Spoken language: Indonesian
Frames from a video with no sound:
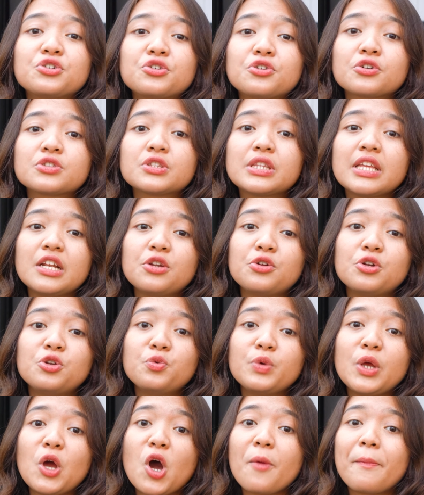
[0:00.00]
Curug
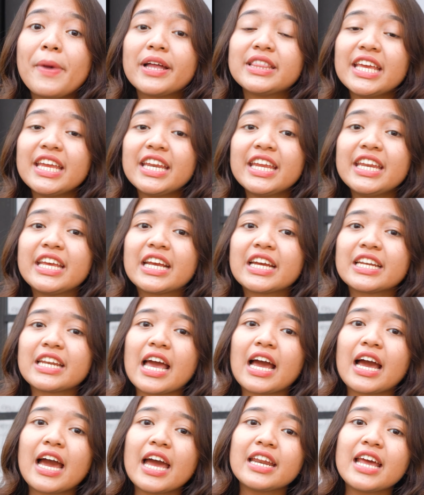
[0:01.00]
Tilului Opat ini
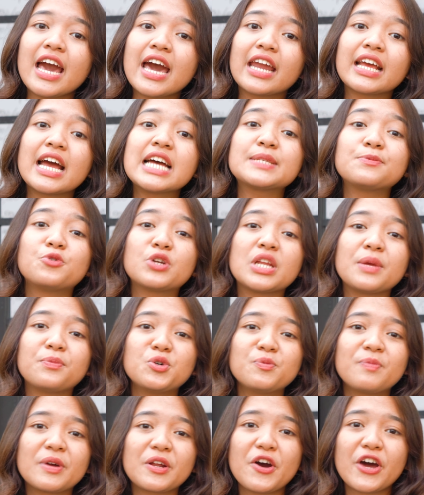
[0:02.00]
dikenakan harga
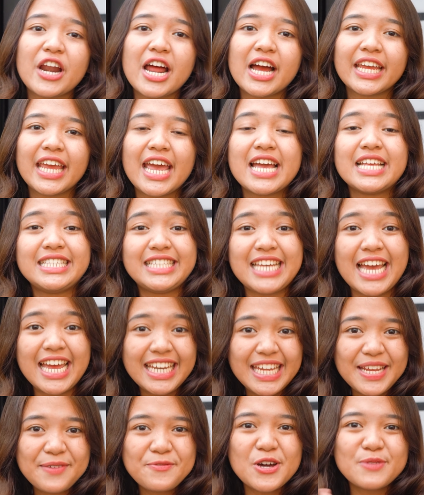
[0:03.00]
10.000 per orangnya.
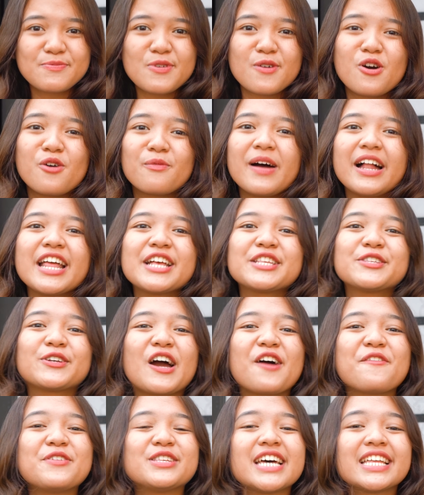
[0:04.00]
Jadi buat mamopal yang
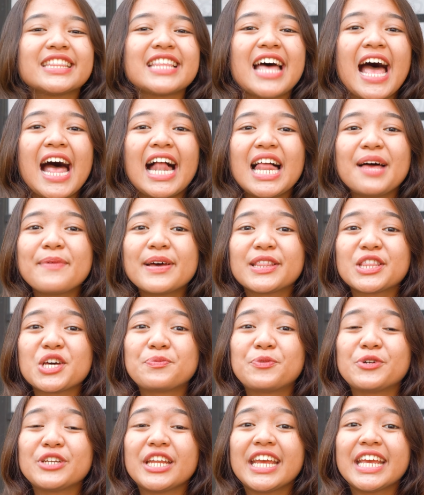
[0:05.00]
suka wisata alam
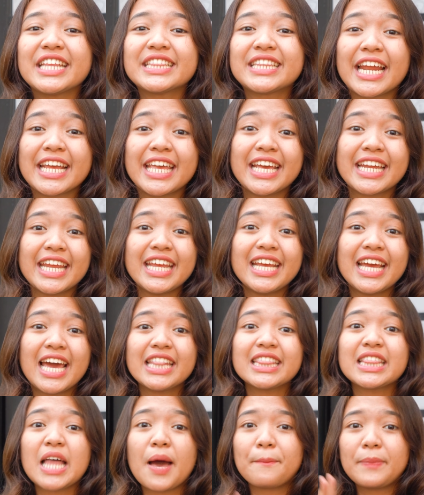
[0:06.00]
ataupun ingin trekking
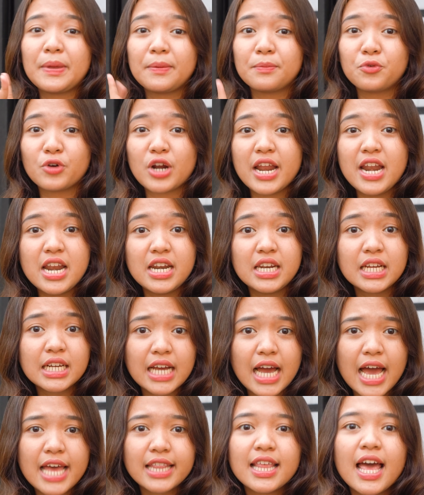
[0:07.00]
ringan tapi murah dan
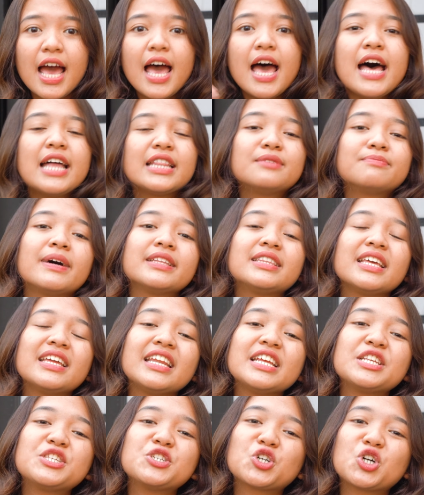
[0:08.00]
dekat, tempat
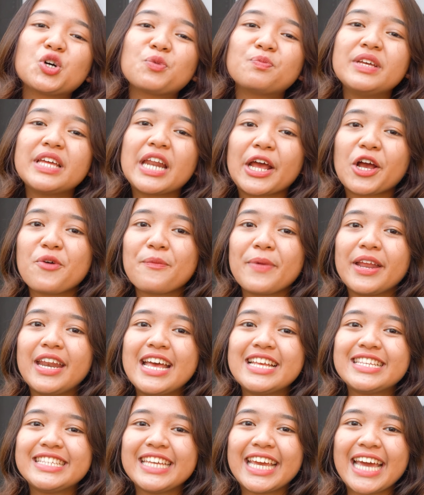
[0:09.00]
ini cukup
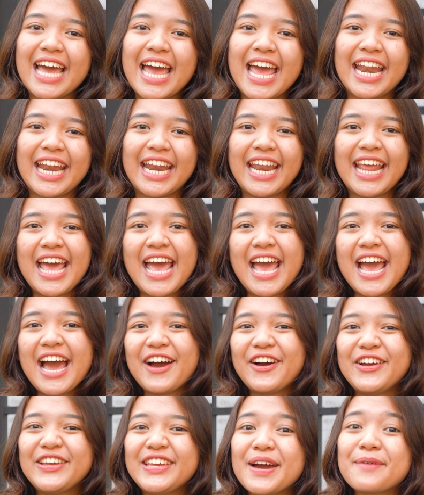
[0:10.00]
direkomendasikan.
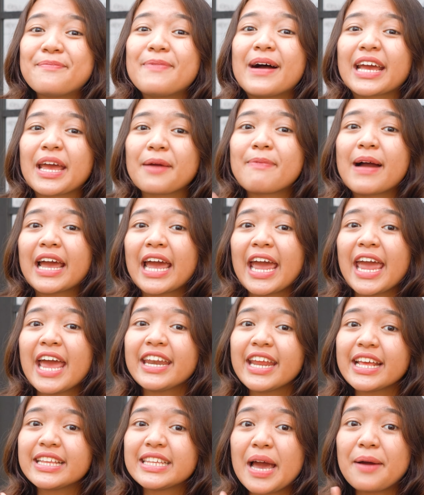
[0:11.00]
Oh iya, pakai
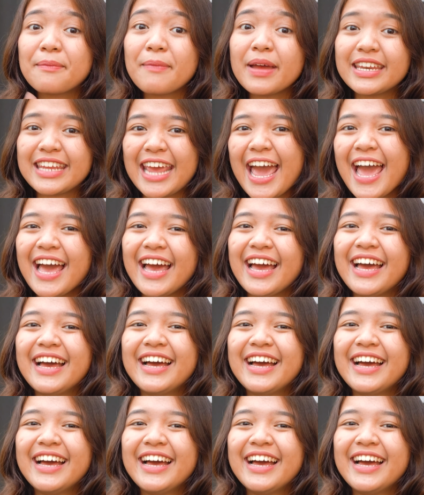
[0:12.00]
pakaian yang nyaman ya.